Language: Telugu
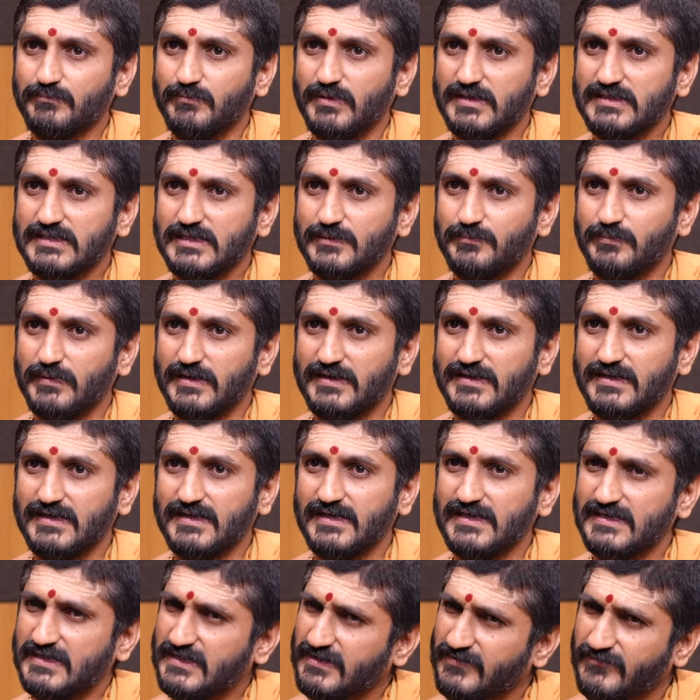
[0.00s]
ఇబ్బంది
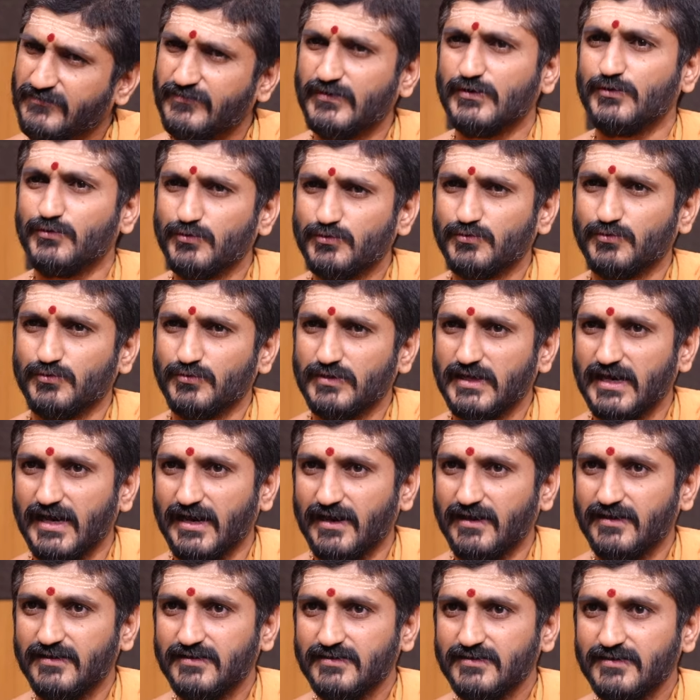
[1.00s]
పెట్టిన ఎవరూ కూడా
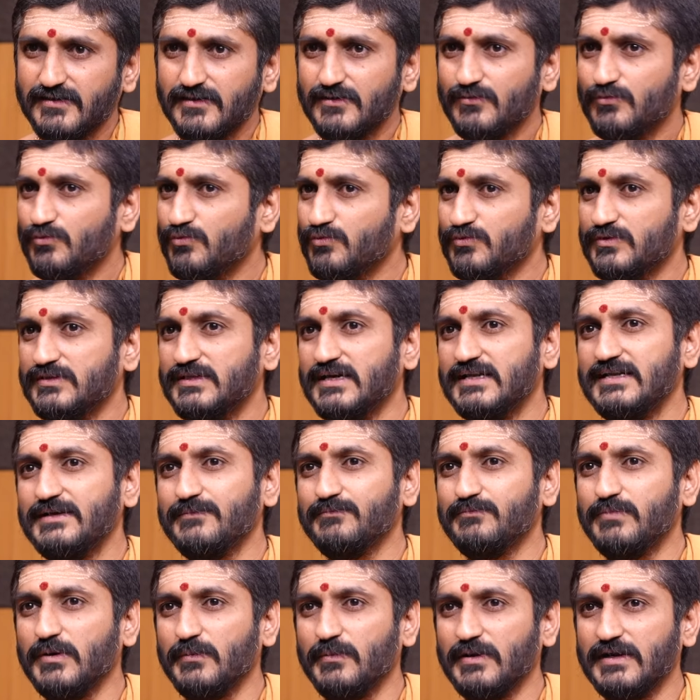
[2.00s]

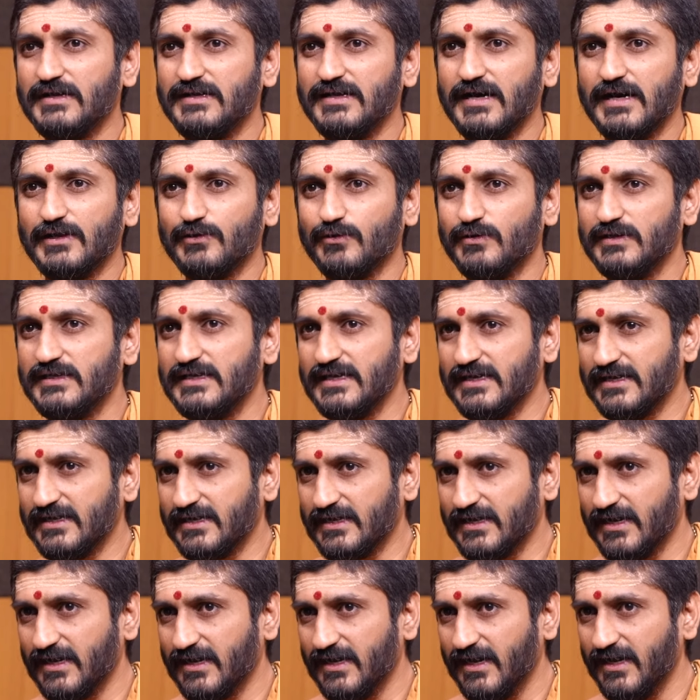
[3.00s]
ఉద్ధరింపబడ్డారు అని
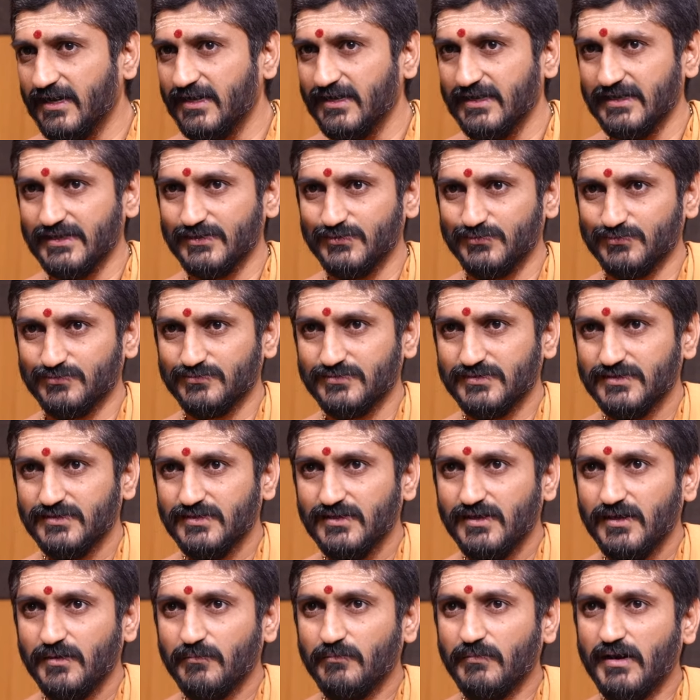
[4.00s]
ఎక్కడా లేదు
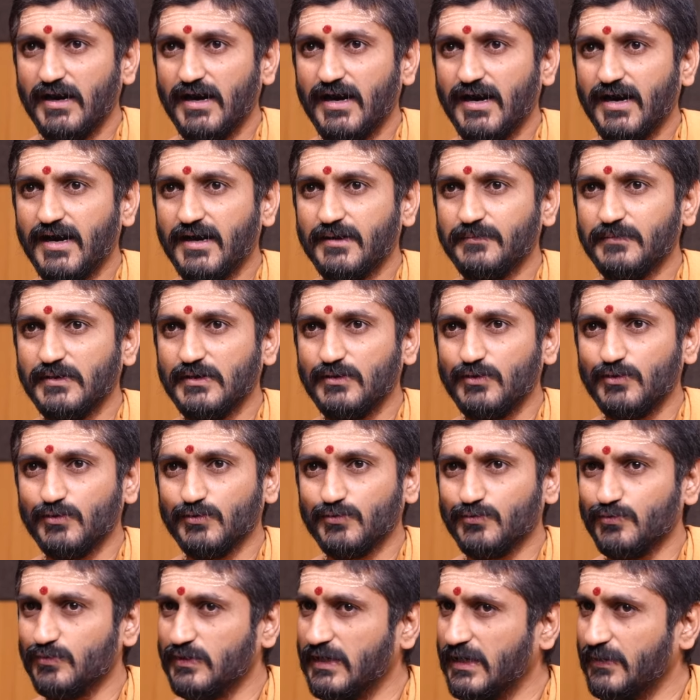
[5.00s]
మహామహులు
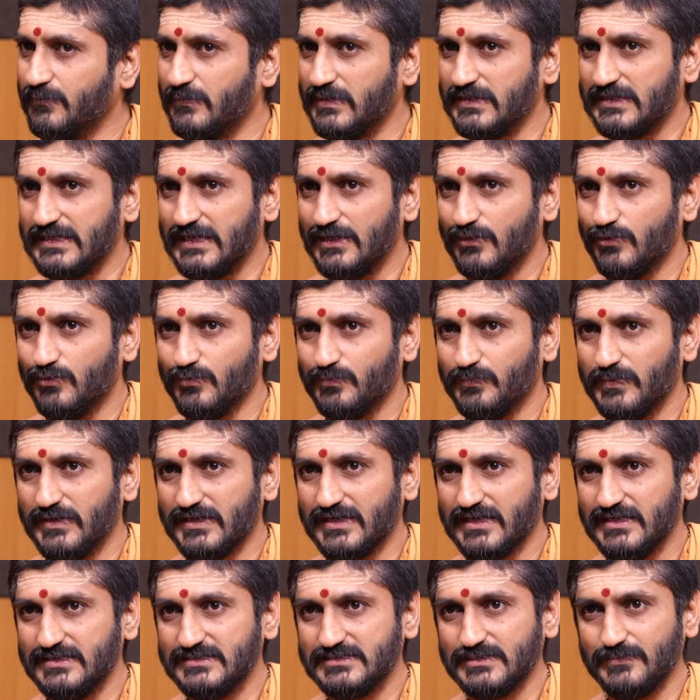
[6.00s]
కూడా మట్టిలో
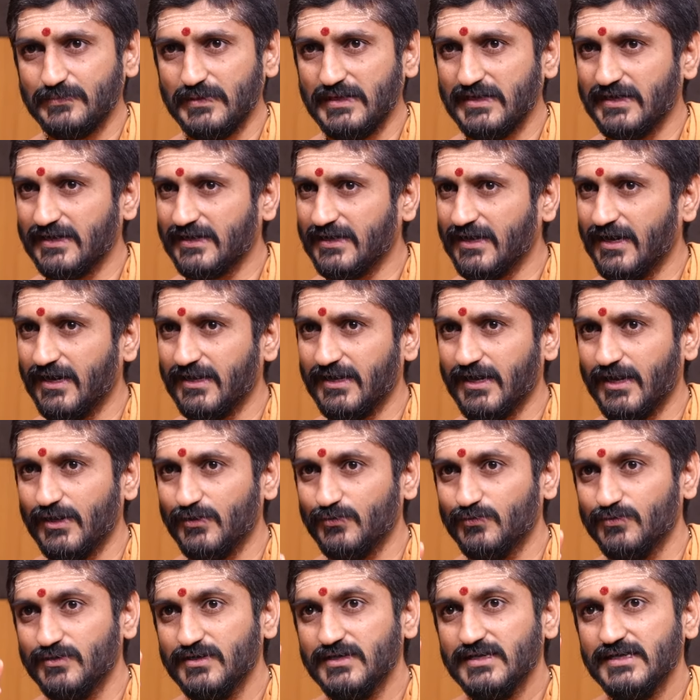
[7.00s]
కలిసిపోయిన
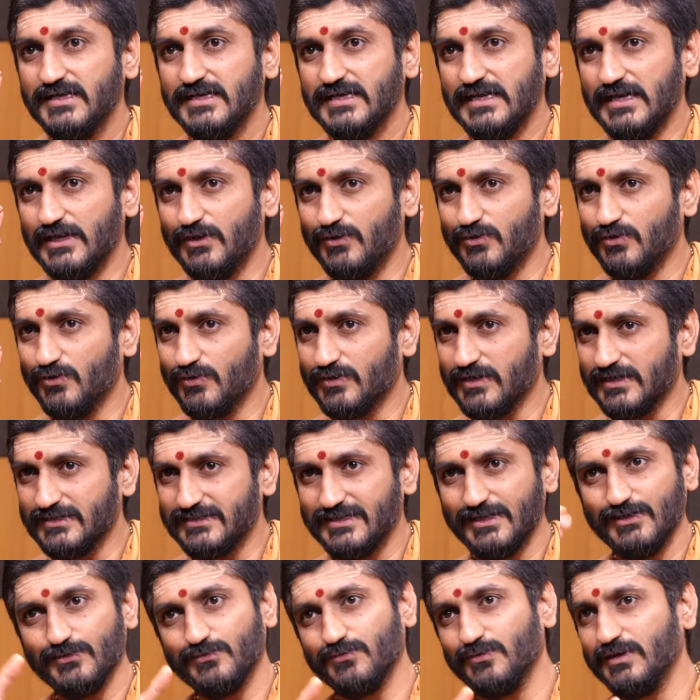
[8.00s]
కాలాలు ఎన్నో
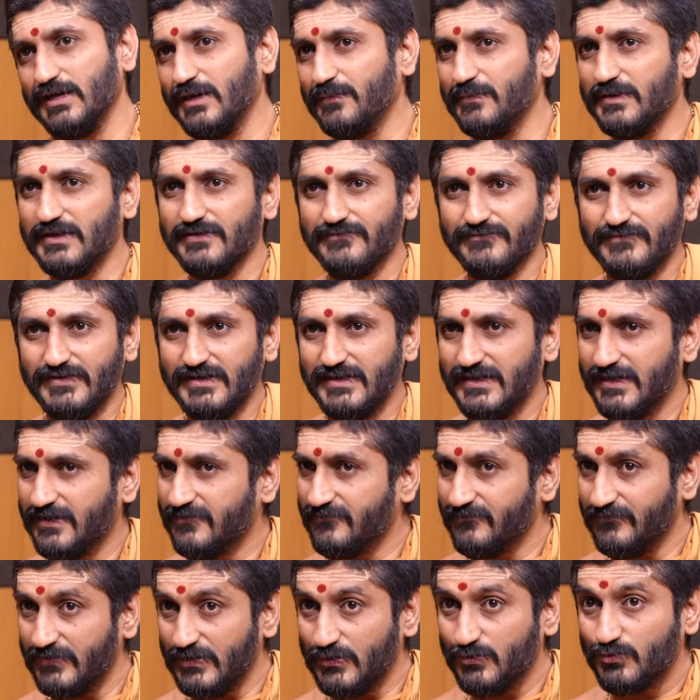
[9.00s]
కథలు కూడా మనం
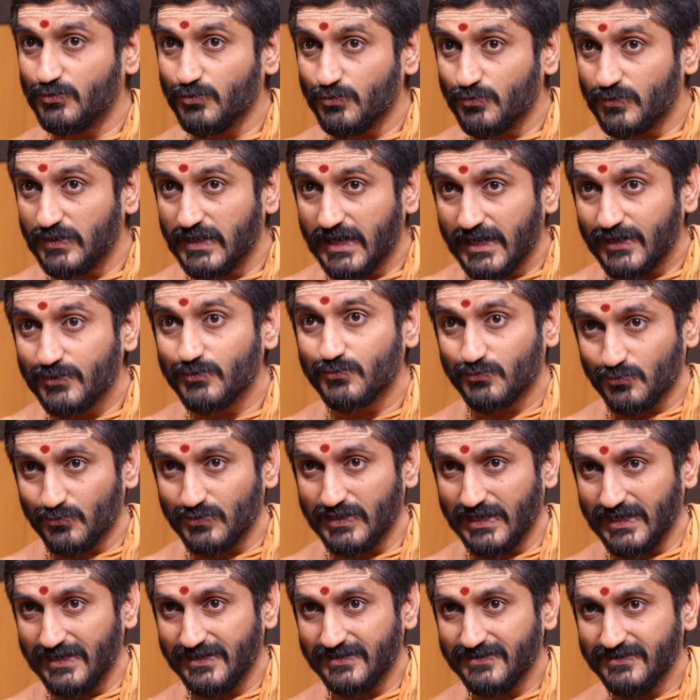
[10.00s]
విన్నాం వింటున్నాం
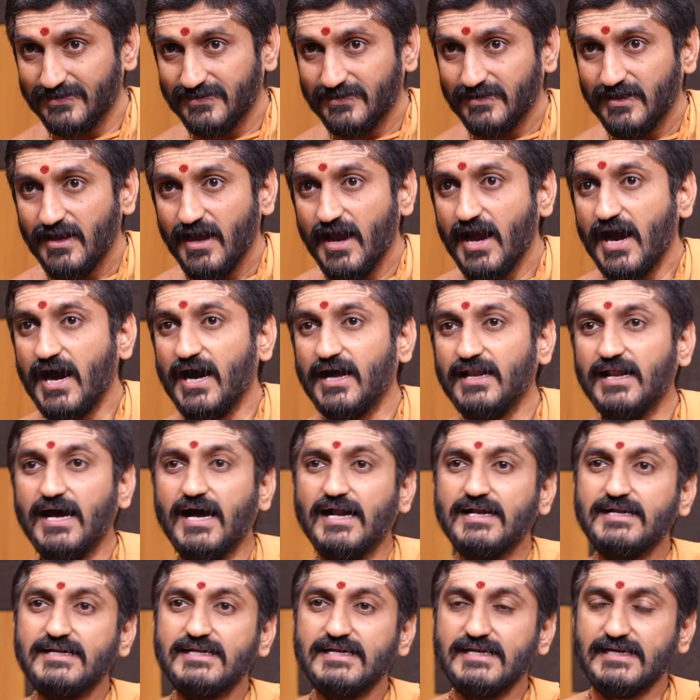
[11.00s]
కూడా
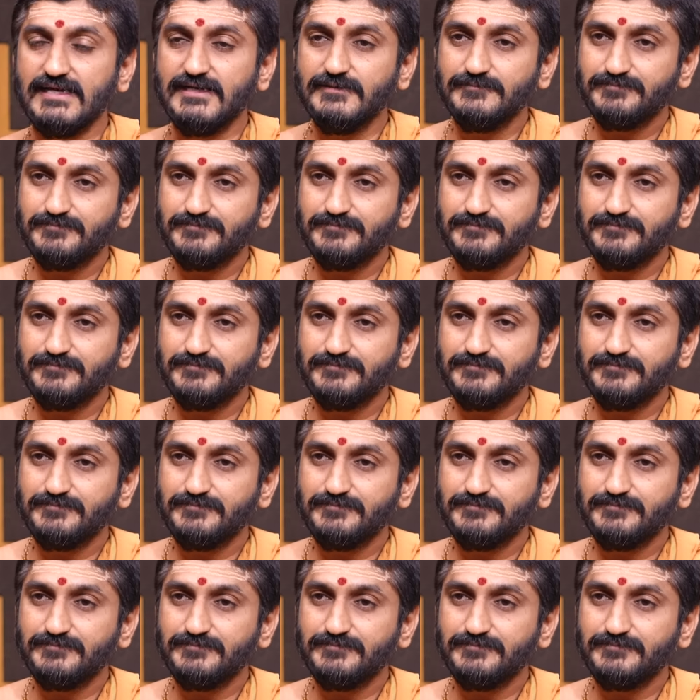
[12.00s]
అలాంటి